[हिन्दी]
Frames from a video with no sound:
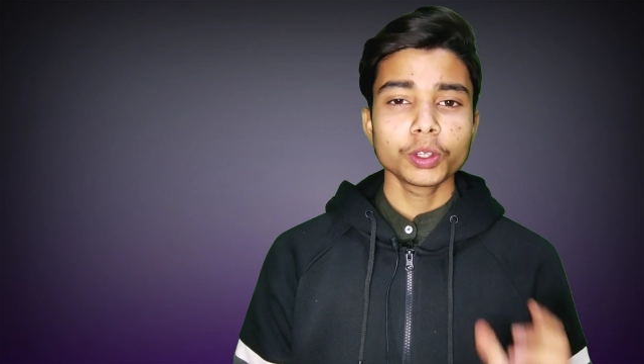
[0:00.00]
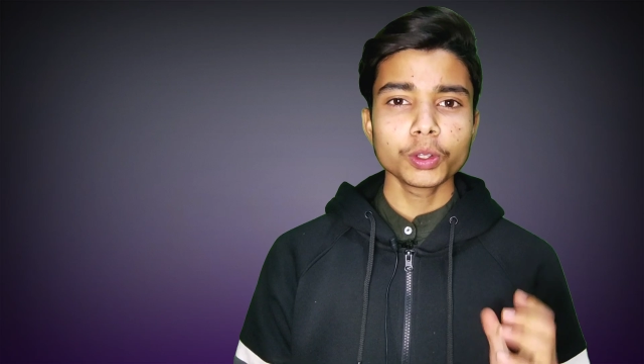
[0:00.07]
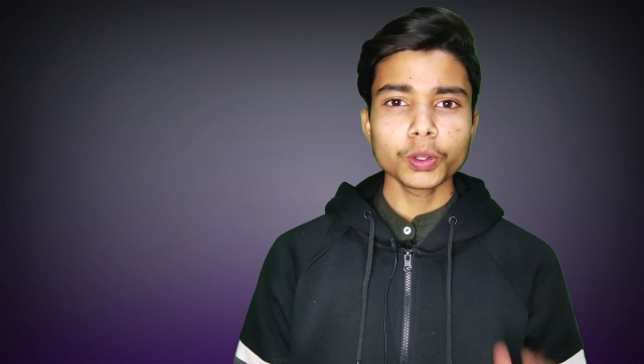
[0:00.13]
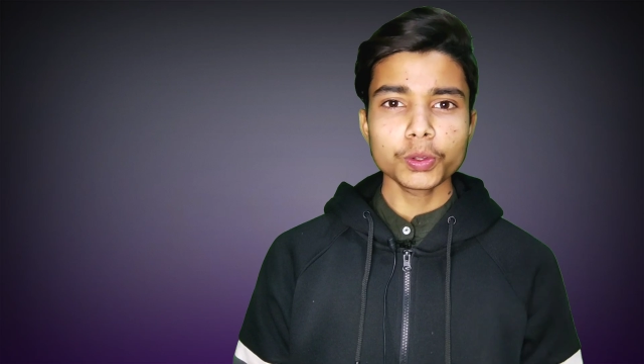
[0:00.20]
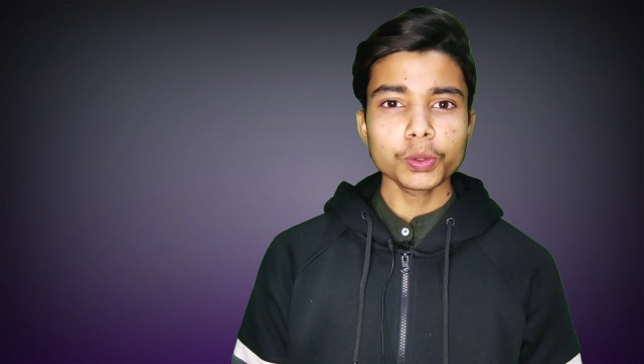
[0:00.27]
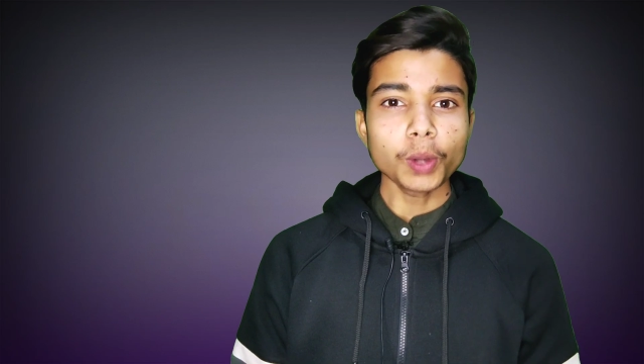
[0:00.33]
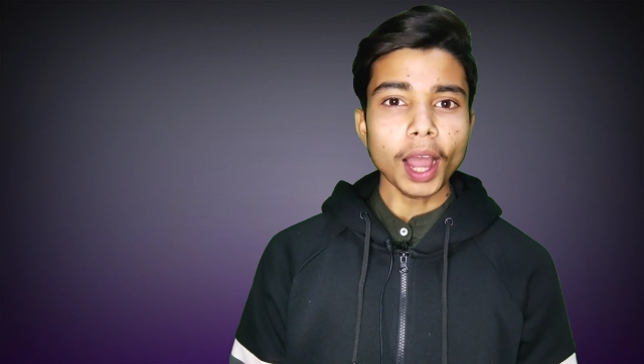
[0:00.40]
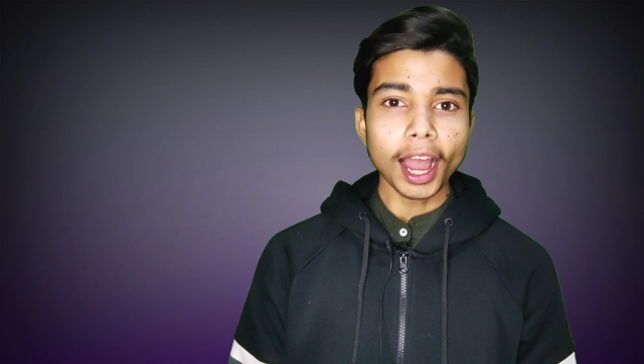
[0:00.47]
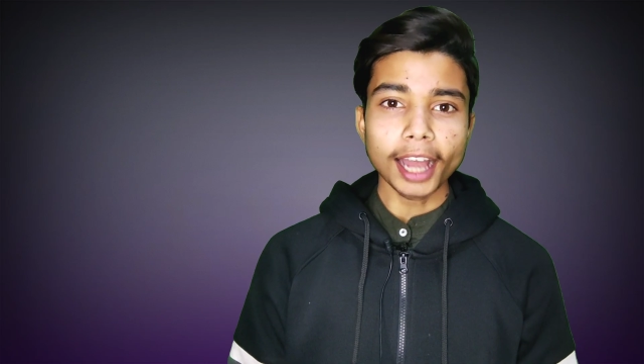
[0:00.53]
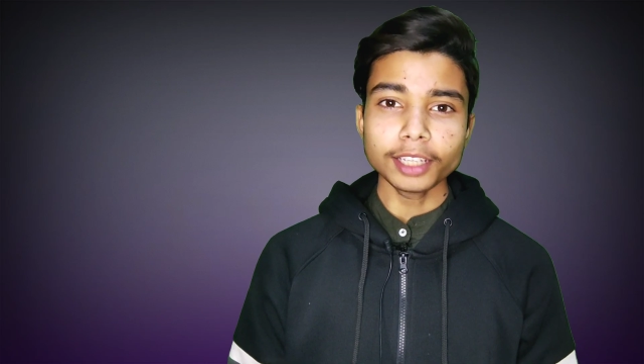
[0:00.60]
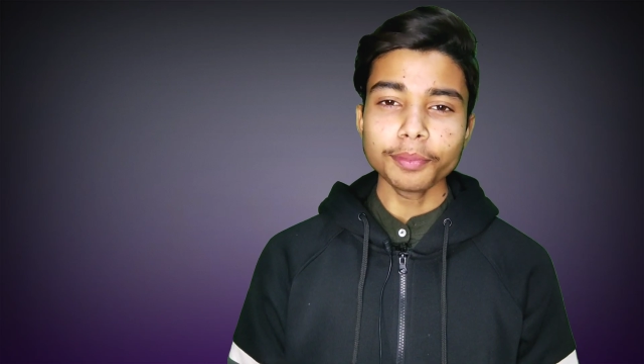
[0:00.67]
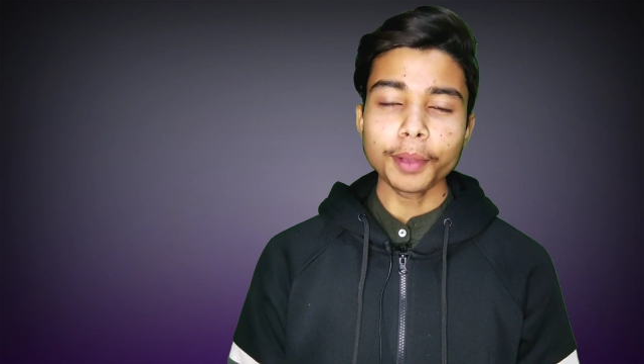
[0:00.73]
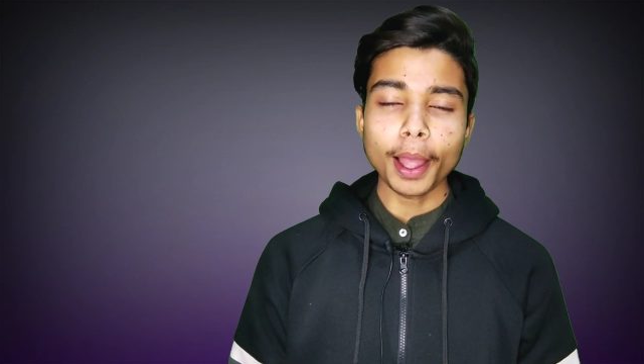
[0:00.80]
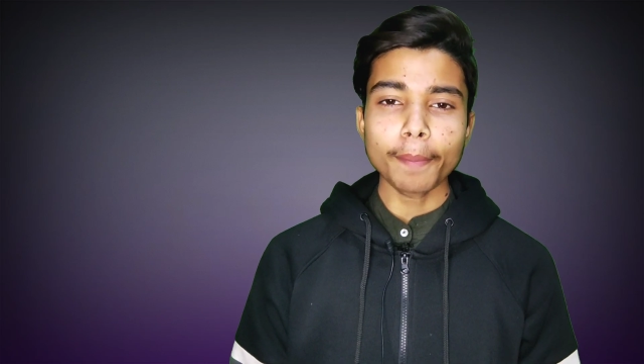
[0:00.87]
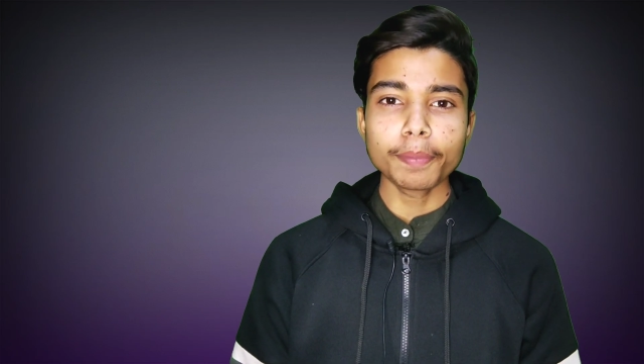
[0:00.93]
तो दोस्तों
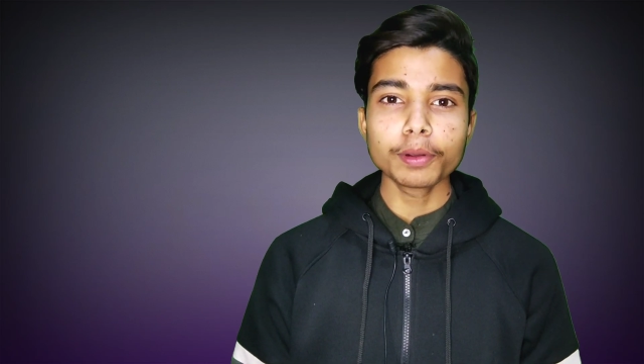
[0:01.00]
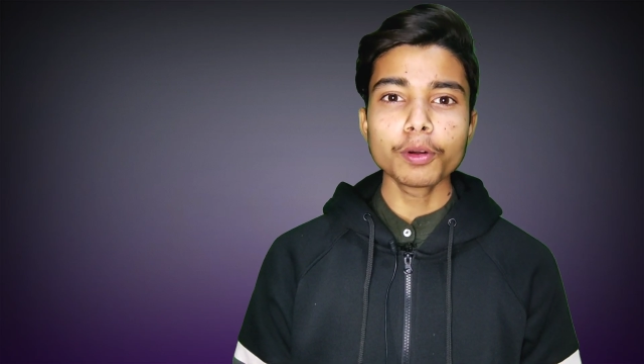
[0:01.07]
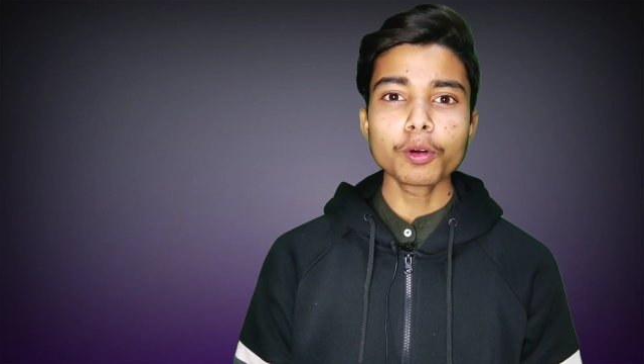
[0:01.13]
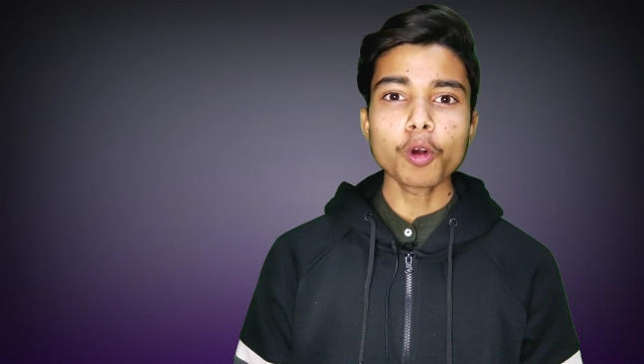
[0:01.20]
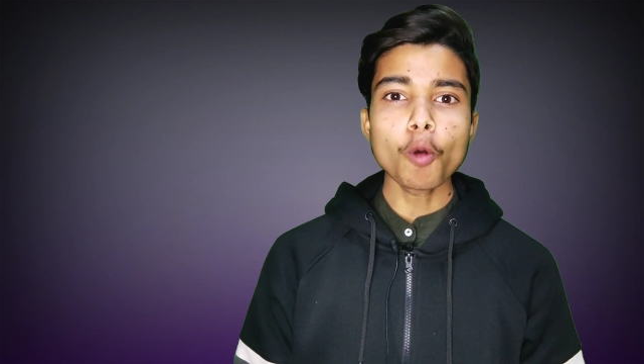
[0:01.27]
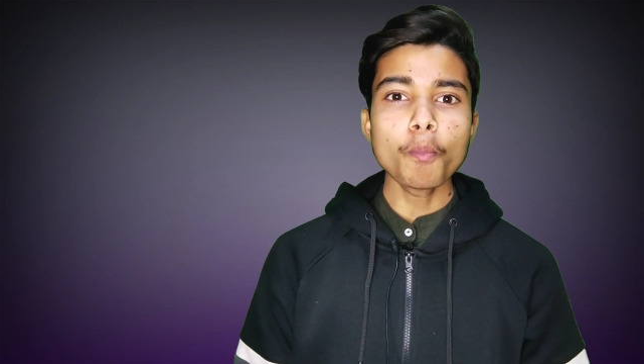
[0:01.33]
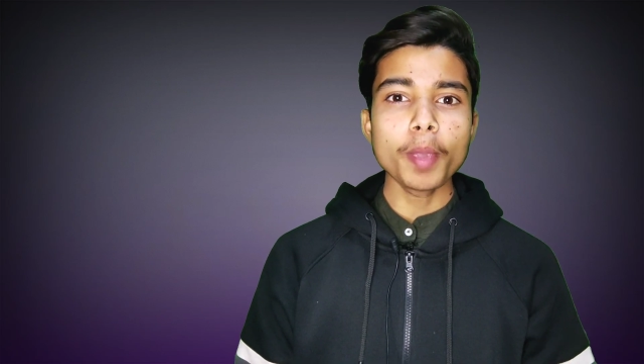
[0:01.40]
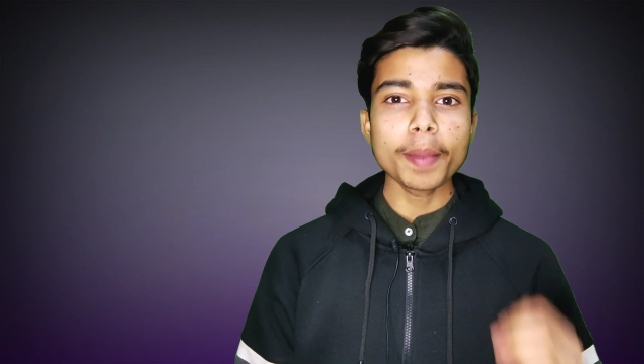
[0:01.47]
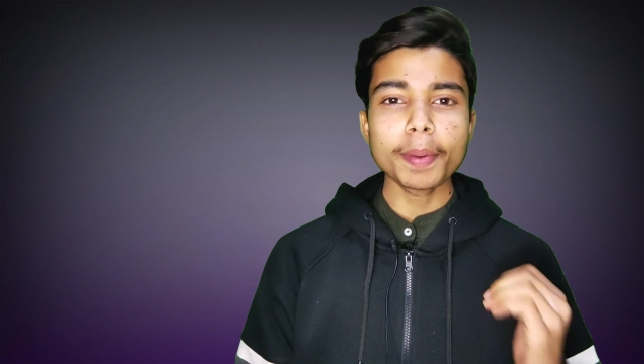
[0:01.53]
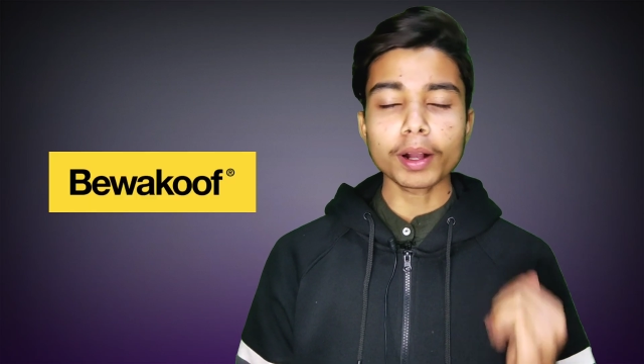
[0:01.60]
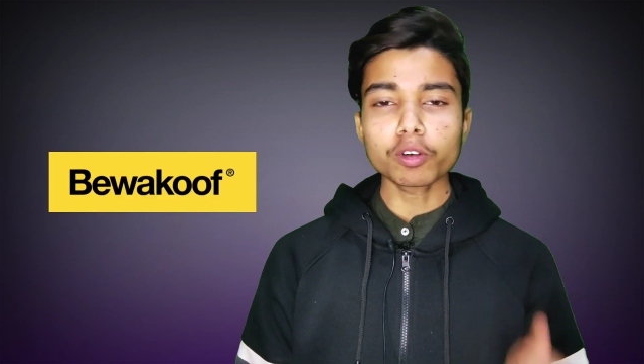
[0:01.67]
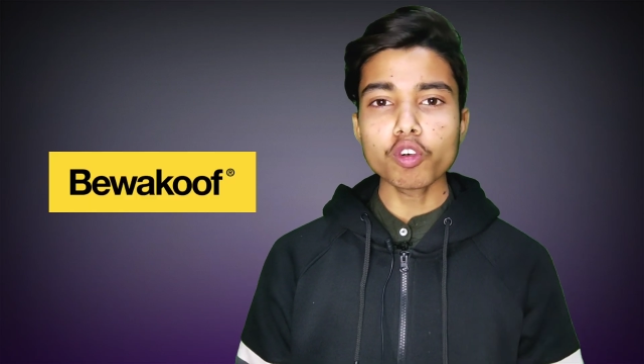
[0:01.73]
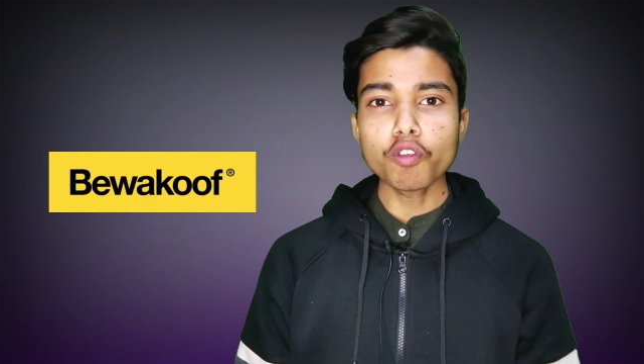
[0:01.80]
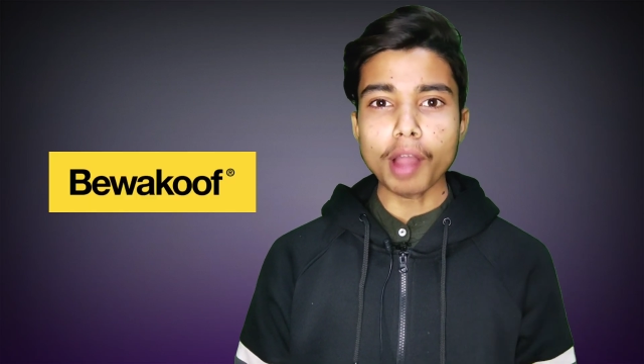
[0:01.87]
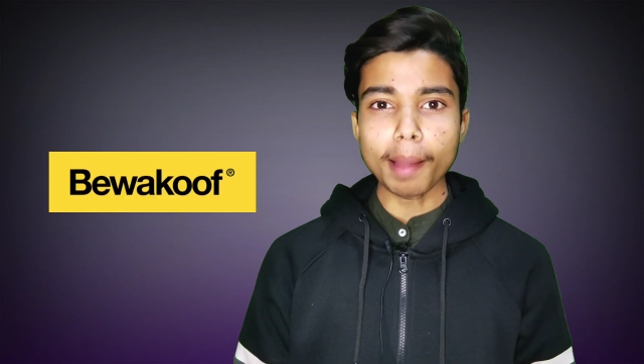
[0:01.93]
आज मैं आप लोगों को
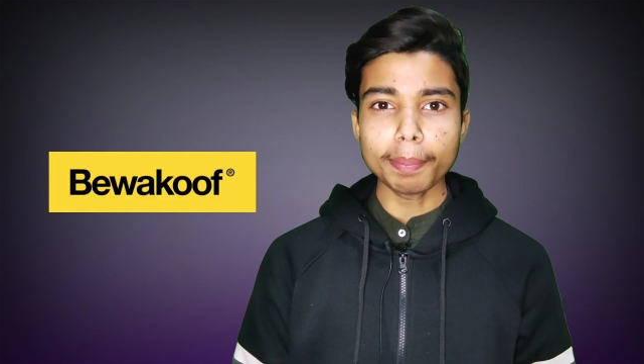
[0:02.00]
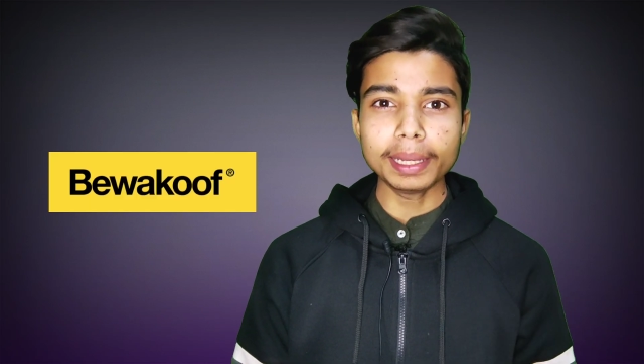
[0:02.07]
बेवकूफ़